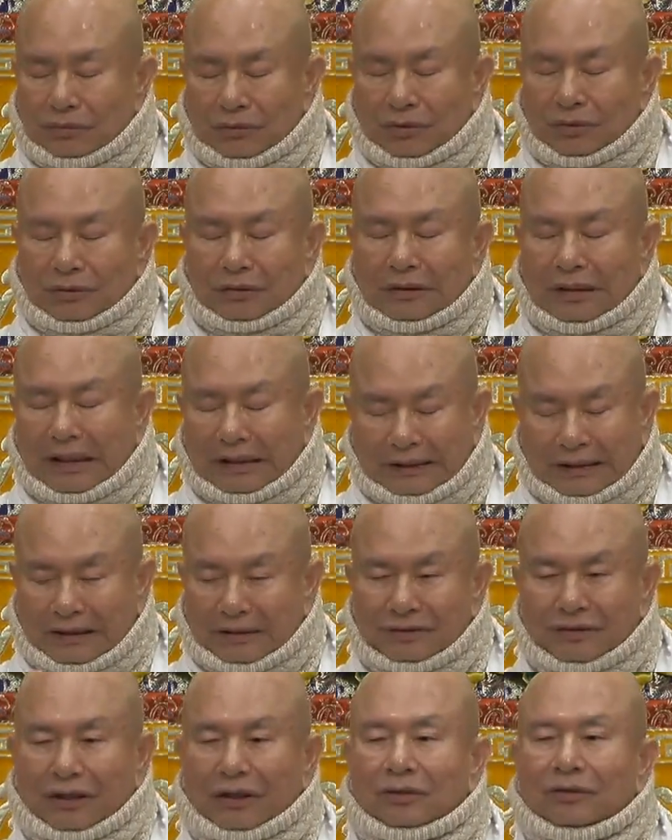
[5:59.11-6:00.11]
就是让它
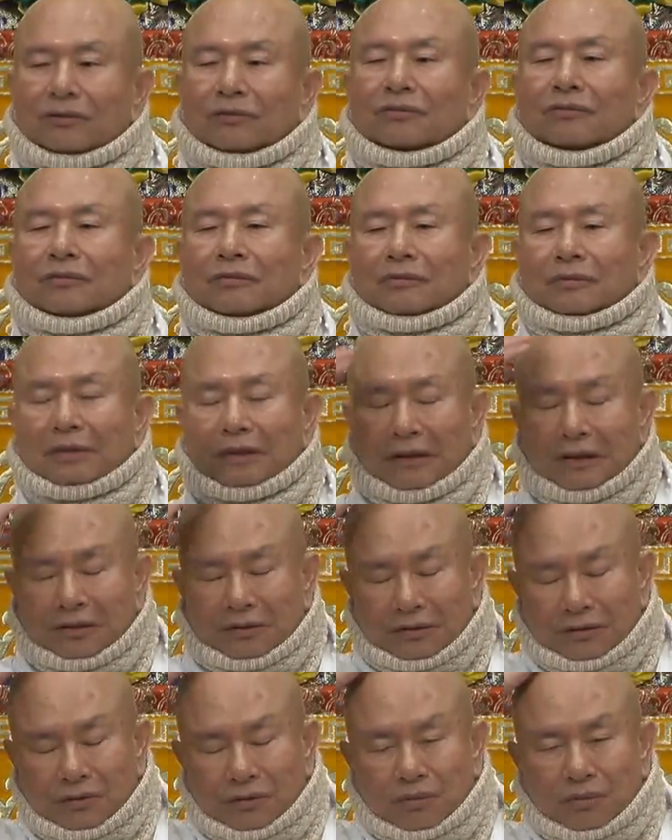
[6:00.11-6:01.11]
坚固，一
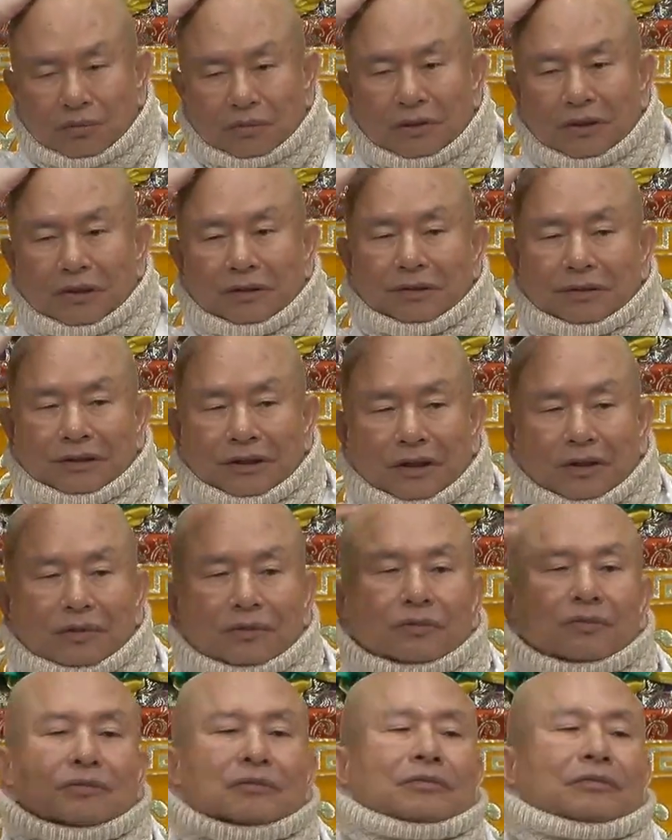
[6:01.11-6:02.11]
直注顶坚
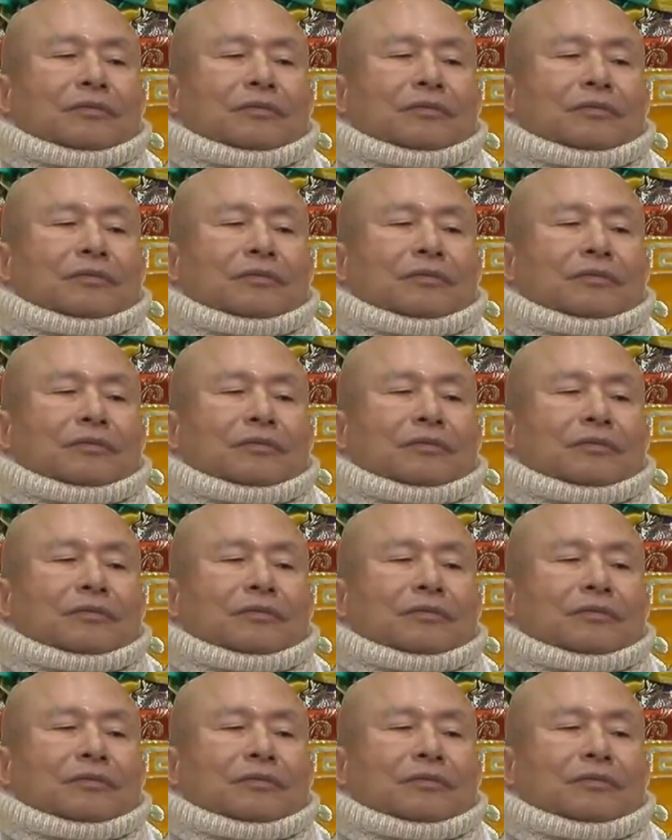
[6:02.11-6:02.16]
固。